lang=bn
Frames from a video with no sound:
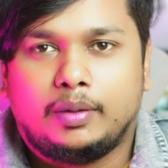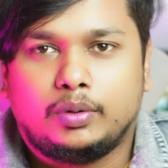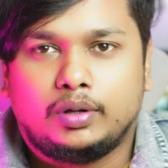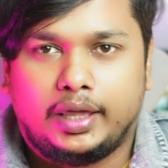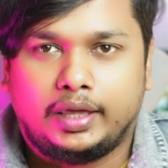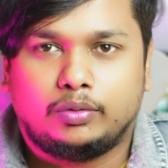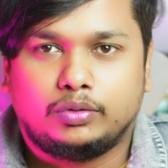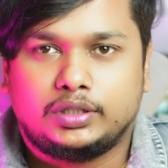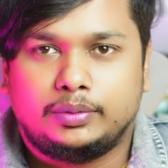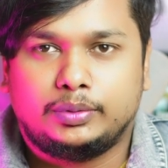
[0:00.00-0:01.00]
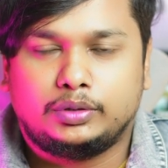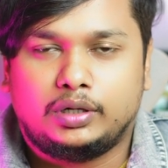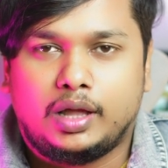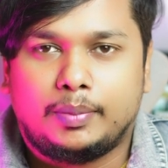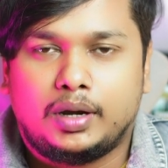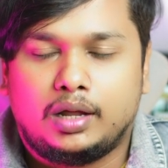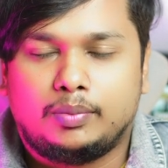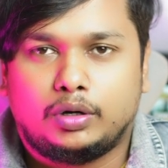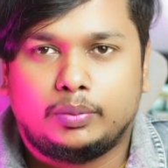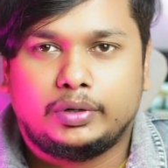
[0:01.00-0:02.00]
এবং এই কোর্সের ভিতরে আমরা
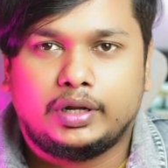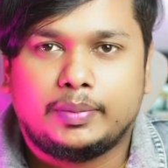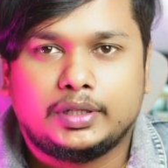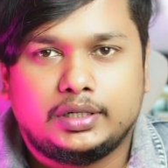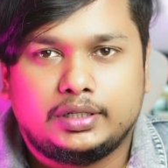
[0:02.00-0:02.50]
মোটামুটি আমাদের